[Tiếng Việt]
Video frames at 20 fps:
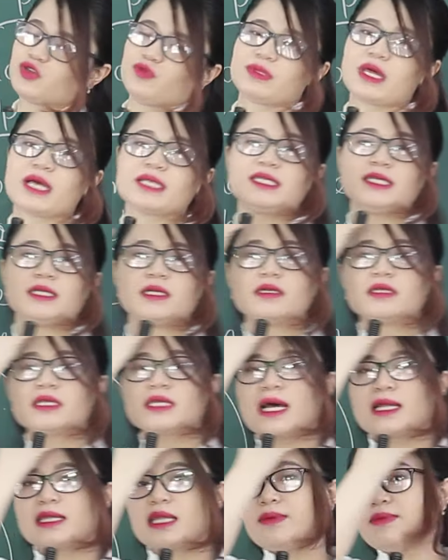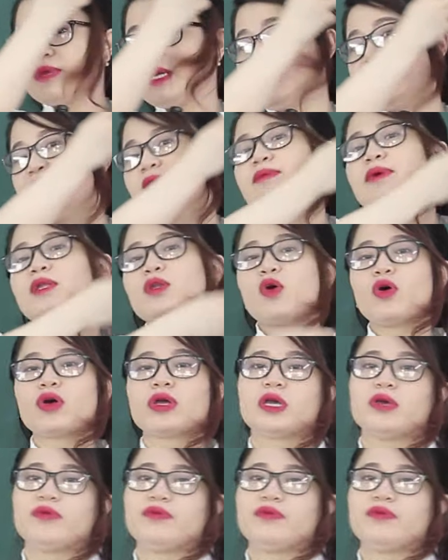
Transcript: Chúng ta chỉ đơn giản thêm ed mà thôi.